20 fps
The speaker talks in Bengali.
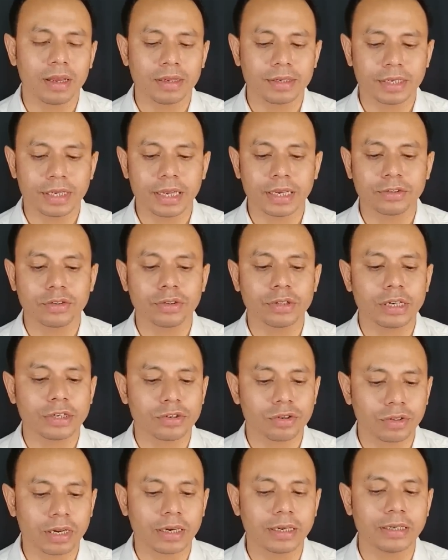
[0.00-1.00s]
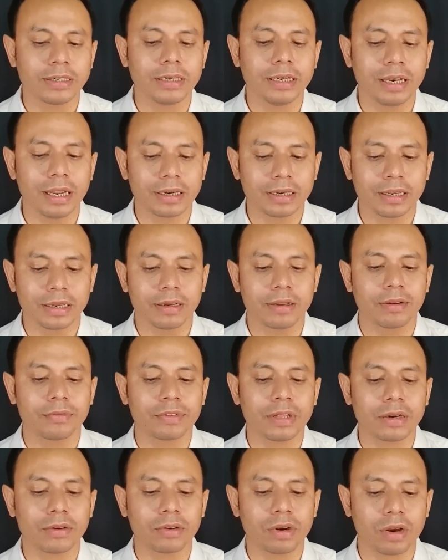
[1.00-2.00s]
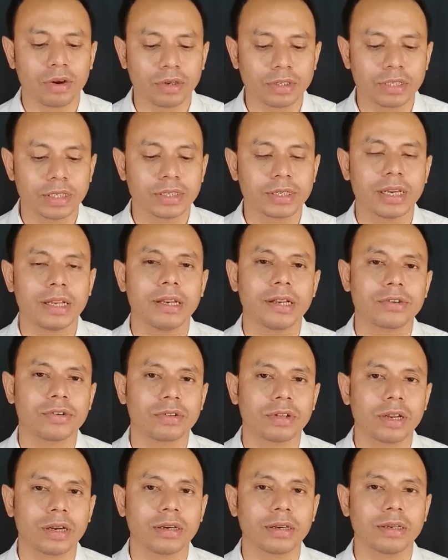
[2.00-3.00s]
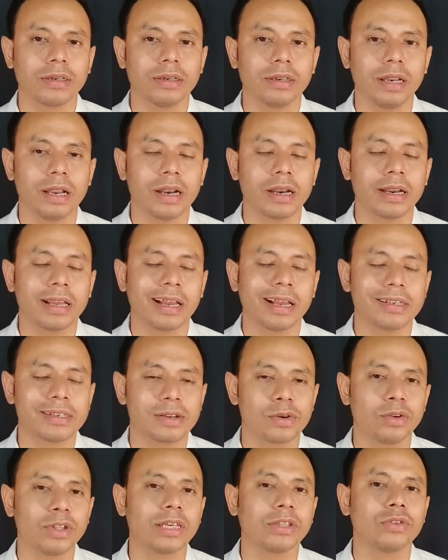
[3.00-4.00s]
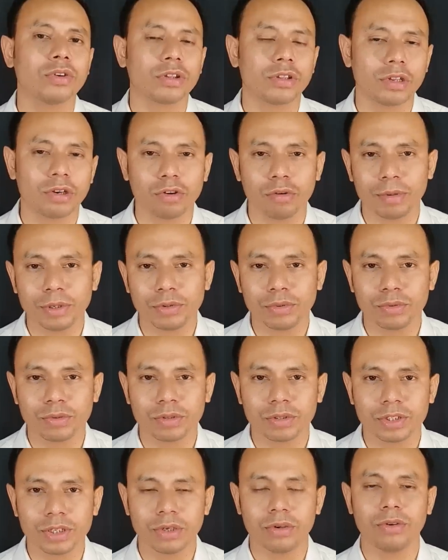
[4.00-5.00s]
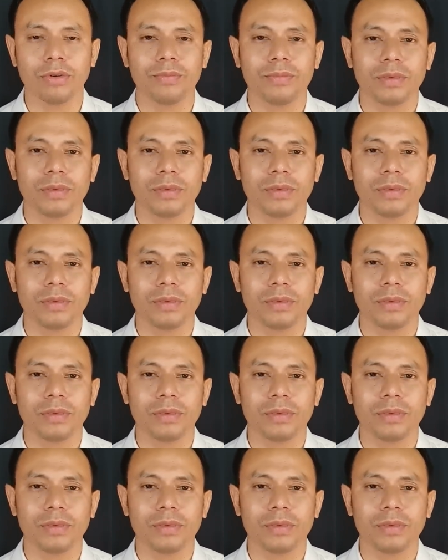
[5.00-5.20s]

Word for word: সেই একজন রেশন কার্ড ডিলারকে গ্রেফতার করা হয়েছে সেই রেশন কার্ড ডিলারের এগেনস্টে অনেক ধরনের অভিযোগ ছিল